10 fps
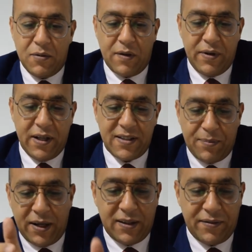مش عارفين
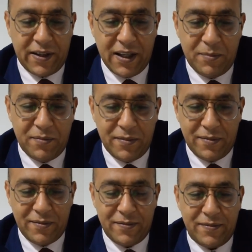نكسب حتى في الجيم
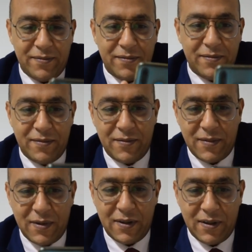
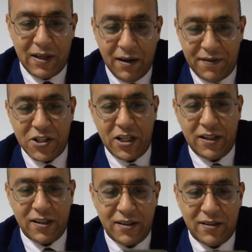ده ايه
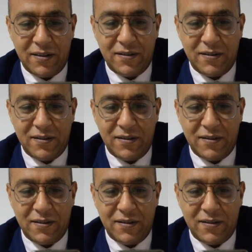الفشل ده